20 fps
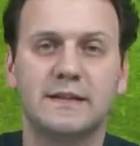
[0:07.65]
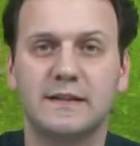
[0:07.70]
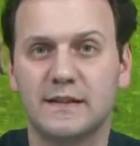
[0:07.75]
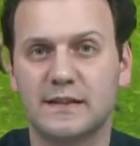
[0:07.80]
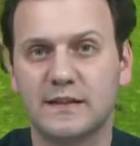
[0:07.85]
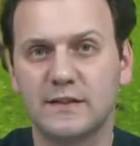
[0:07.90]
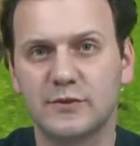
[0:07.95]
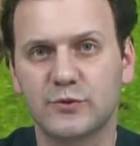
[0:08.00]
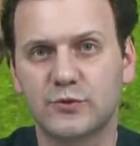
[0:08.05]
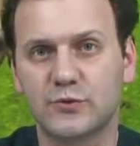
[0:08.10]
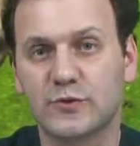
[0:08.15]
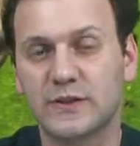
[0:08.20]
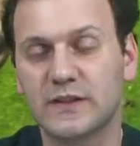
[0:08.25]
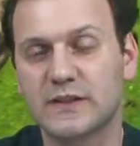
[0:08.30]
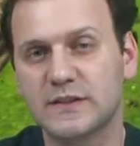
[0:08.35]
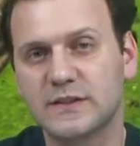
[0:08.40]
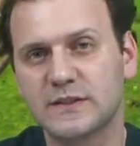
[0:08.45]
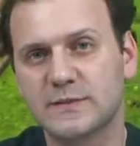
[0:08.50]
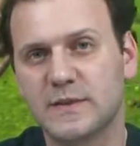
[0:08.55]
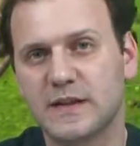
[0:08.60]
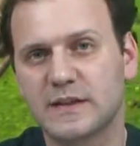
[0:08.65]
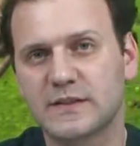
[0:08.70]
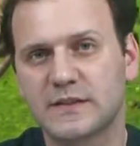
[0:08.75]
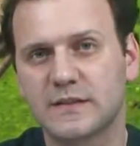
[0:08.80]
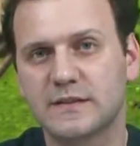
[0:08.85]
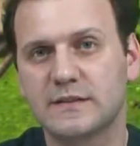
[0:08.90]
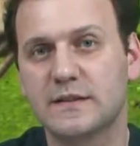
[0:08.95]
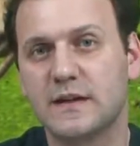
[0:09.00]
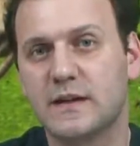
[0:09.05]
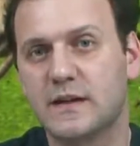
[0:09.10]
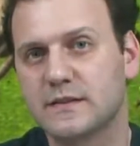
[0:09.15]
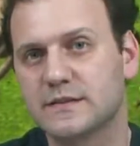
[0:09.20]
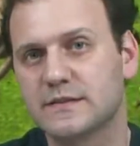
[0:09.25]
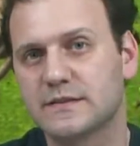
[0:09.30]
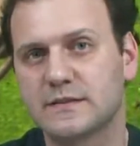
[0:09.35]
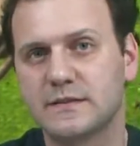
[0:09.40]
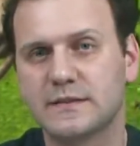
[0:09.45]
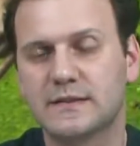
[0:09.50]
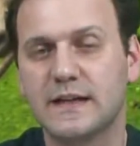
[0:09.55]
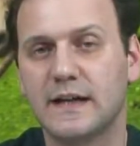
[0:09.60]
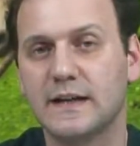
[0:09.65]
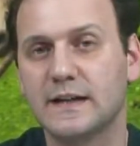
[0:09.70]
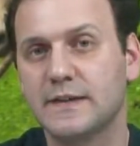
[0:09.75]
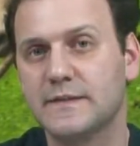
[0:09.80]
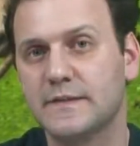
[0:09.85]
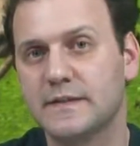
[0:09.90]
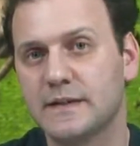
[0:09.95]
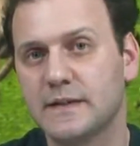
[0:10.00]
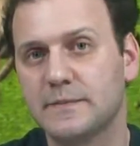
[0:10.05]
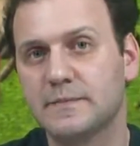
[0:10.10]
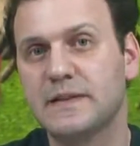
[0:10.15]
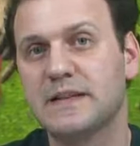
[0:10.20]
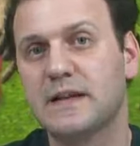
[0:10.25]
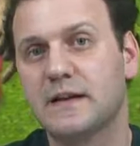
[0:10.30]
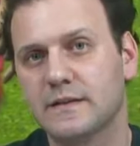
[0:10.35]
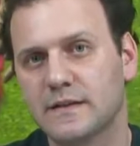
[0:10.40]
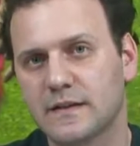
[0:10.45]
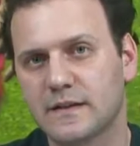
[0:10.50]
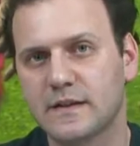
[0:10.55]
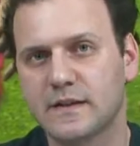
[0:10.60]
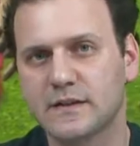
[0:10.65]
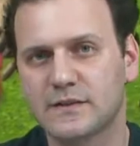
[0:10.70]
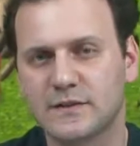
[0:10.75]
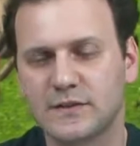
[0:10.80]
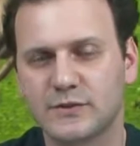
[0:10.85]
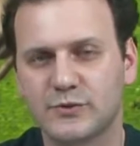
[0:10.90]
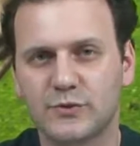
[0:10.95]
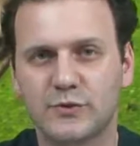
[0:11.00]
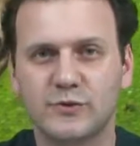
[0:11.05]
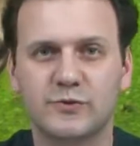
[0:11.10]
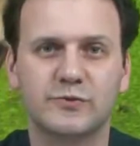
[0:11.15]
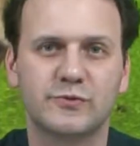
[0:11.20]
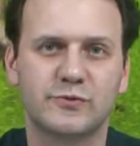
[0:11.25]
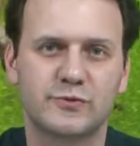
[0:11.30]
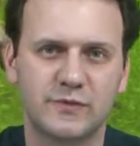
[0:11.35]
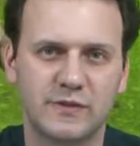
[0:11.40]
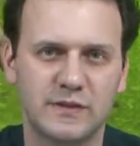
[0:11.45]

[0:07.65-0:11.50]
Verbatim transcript: ikinci tur ikinci maçlarında Arsenal kendi evinde Milan'la karşılaşıyor.